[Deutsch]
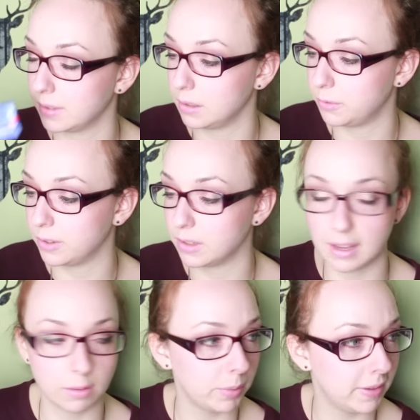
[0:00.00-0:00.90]
Ich
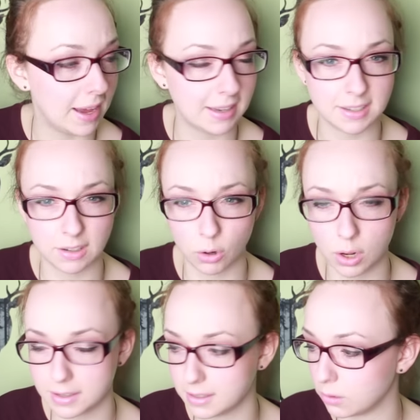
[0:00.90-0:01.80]
finde, also bisher hatte ich die
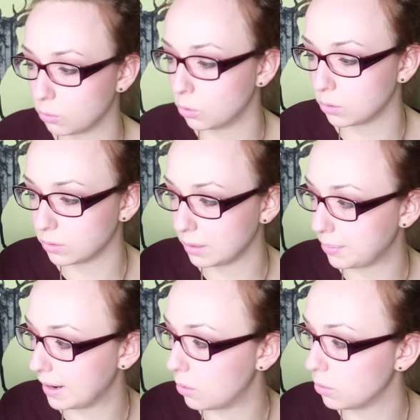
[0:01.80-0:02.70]
goldenen, die roten und die
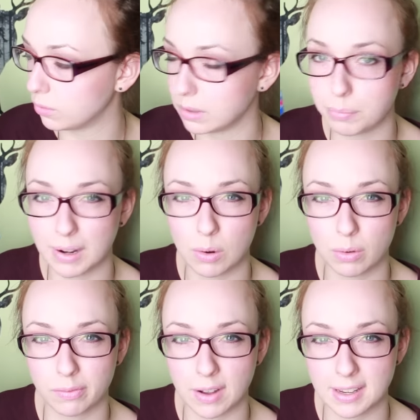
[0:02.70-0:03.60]
blauen. Und die
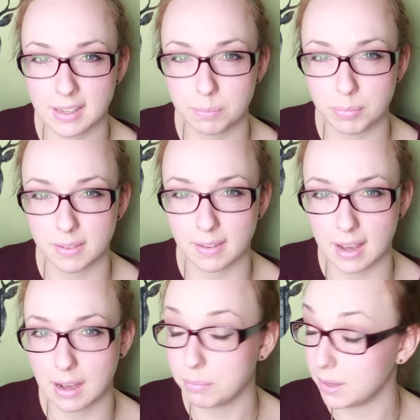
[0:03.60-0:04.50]
blauen fand ich
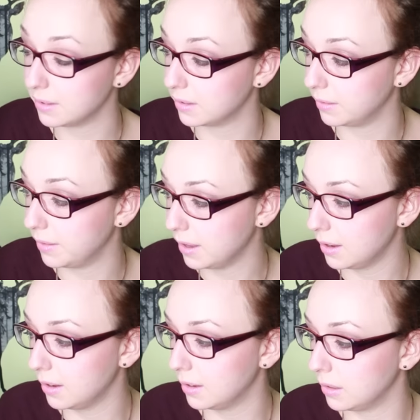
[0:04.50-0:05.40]
bisher am besten.
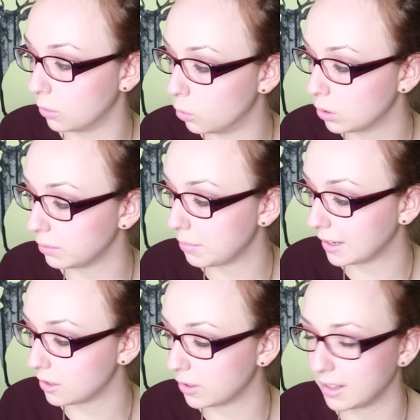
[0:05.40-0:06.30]
Die roten
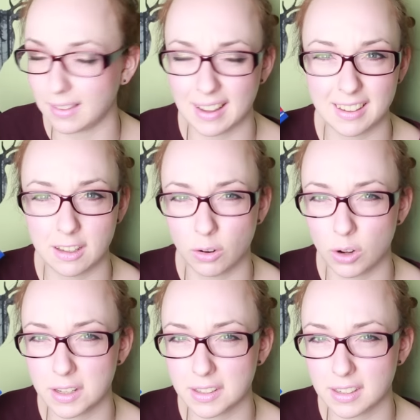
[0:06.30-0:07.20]
mag ich auch ganz gerne. Die
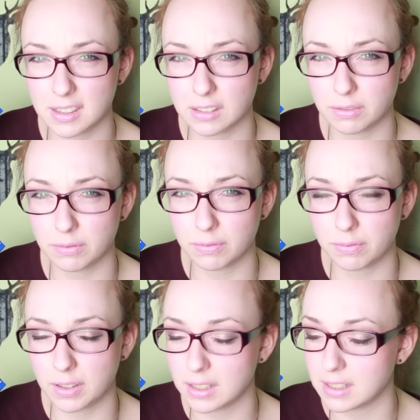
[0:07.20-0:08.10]
goldenen
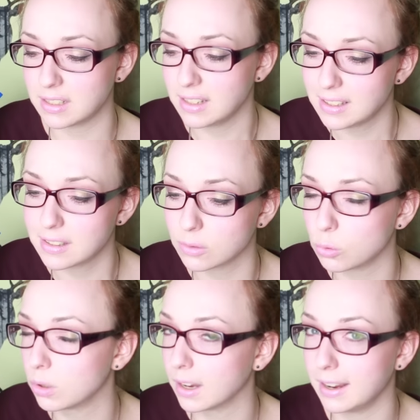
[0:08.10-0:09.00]
finde ich nicht
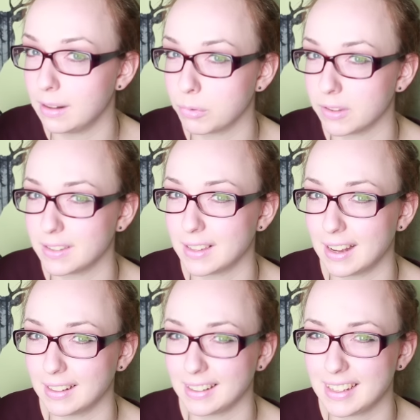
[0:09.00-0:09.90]
so geil, muss ich
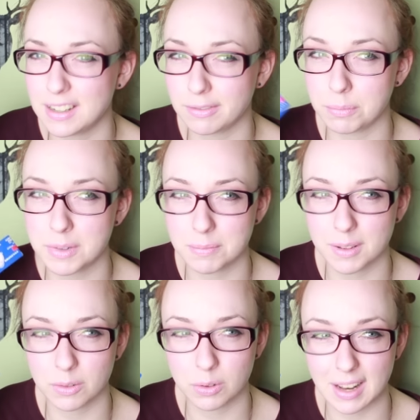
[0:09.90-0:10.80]
sagen. Die riechen für mich
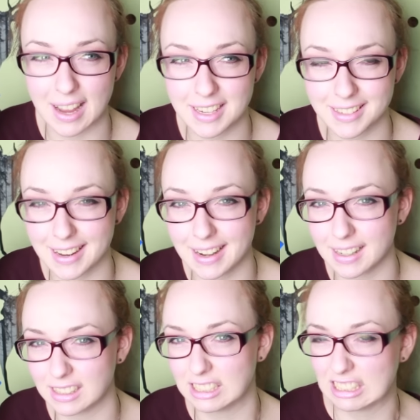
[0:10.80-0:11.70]
immer so leicht
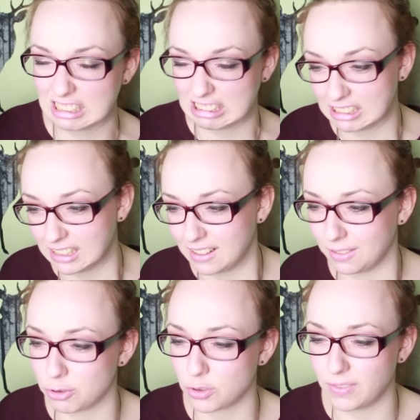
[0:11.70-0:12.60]
nach
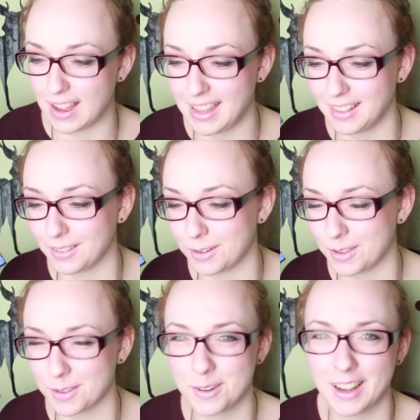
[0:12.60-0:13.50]
so Schweiß
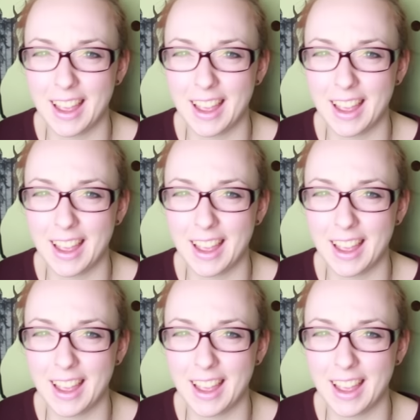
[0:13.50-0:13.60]
oder so,